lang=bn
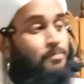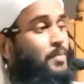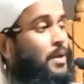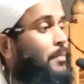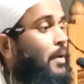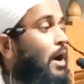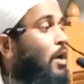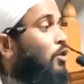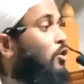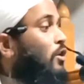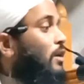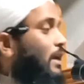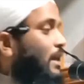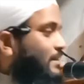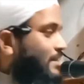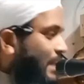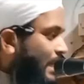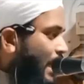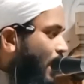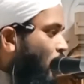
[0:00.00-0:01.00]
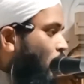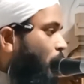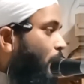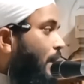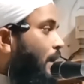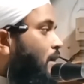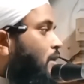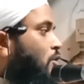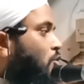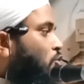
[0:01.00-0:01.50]
বিবাহ করলে জেনা
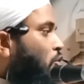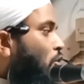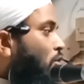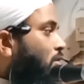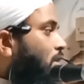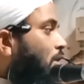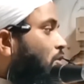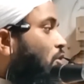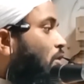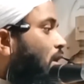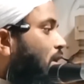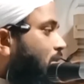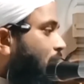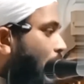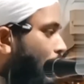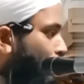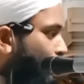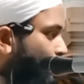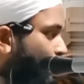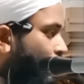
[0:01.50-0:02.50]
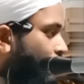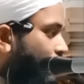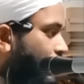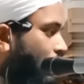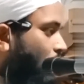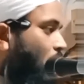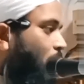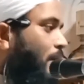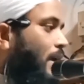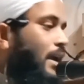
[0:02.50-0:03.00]
হবে সন্তান হলে যারও
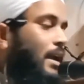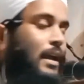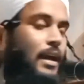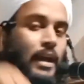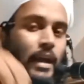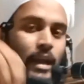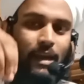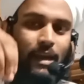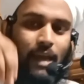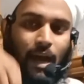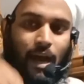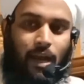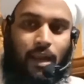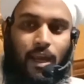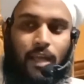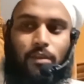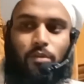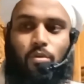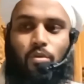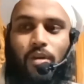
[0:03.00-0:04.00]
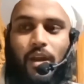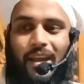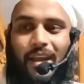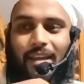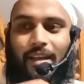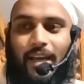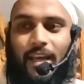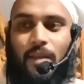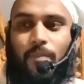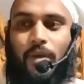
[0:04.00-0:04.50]
সন্তান হবে এই আয়াত
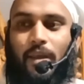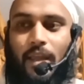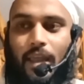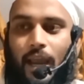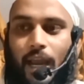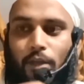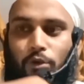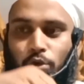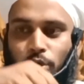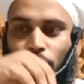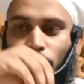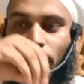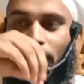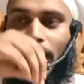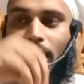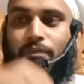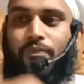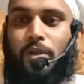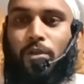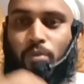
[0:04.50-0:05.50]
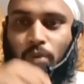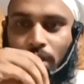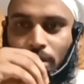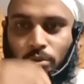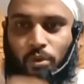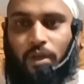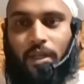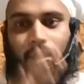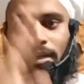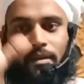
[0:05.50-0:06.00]
কোরআনে কারিমের এই আয়াত হলো এই ফতোয়ার
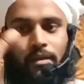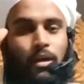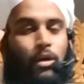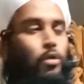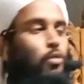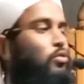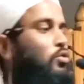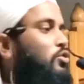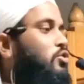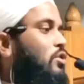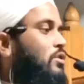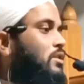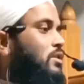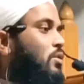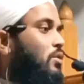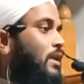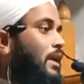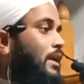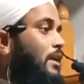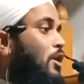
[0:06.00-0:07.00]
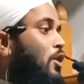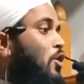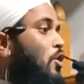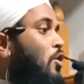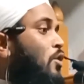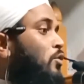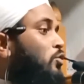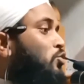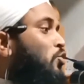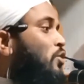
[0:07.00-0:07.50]
দলিল কোনো সন্দেহ নেই
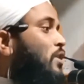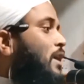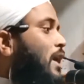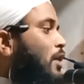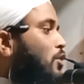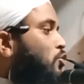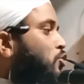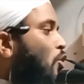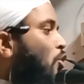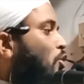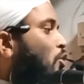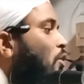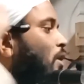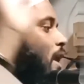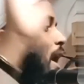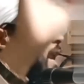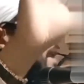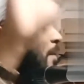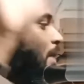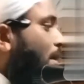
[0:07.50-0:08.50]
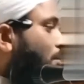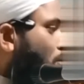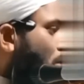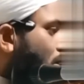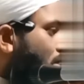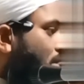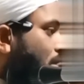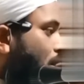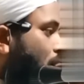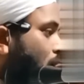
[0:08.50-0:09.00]
দুনিয়ার সকল আলেম
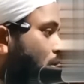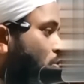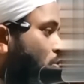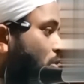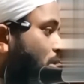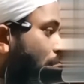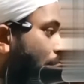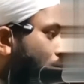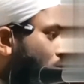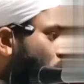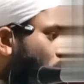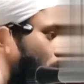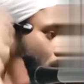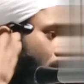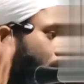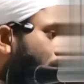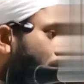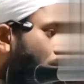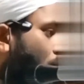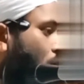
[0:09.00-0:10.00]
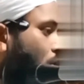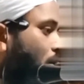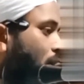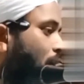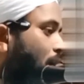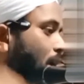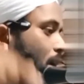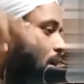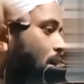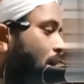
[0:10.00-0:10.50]
একমত যদি এই সময়ে বিবাহ
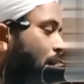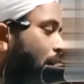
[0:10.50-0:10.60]
করে